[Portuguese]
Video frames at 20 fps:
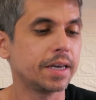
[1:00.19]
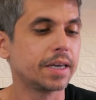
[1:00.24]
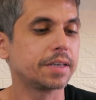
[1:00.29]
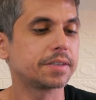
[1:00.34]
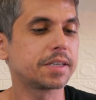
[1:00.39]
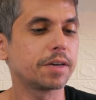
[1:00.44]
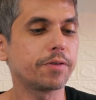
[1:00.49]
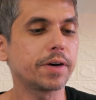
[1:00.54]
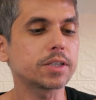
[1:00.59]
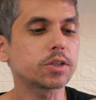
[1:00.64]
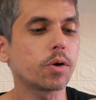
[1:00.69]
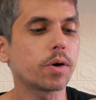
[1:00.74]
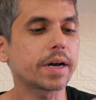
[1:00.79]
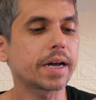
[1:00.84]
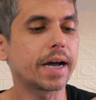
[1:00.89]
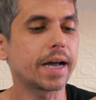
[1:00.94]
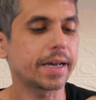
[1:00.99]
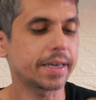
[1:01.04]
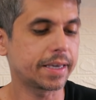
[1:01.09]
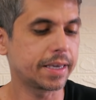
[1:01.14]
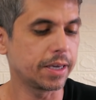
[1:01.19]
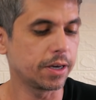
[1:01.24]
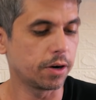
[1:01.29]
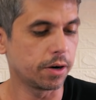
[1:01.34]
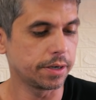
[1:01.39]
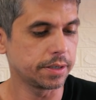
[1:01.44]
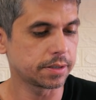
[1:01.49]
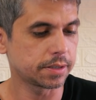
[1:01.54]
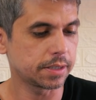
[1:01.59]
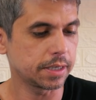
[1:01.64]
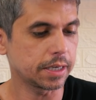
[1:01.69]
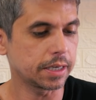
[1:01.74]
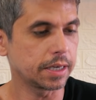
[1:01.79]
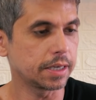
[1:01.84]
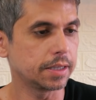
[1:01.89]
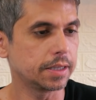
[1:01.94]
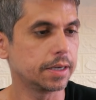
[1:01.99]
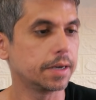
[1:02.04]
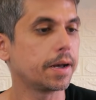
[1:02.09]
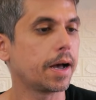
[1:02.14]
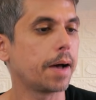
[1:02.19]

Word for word: E você vai tocar aqui, ó, em seguida,